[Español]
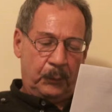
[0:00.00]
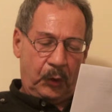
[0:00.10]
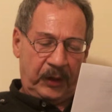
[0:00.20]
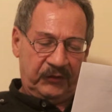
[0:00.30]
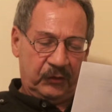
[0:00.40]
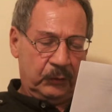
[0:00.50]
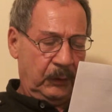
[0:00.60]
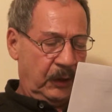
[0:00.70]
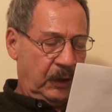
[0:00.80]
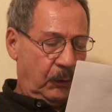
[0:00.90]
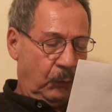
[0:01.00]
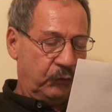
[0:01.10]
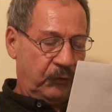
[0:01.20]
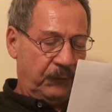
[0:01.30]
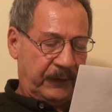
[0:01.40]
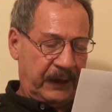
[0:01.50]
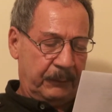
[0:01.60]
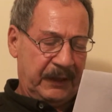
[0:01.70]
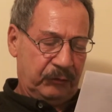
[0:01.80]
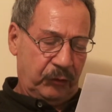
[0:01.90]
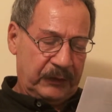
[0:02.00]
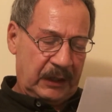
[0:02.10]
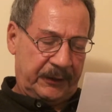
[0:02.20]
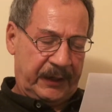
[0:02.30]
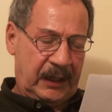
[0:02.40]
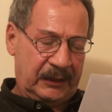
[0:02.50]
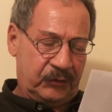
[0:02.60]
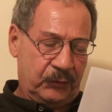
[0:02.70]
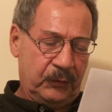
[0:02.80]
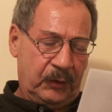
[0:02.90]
Por eso, muchos fragmentos del relato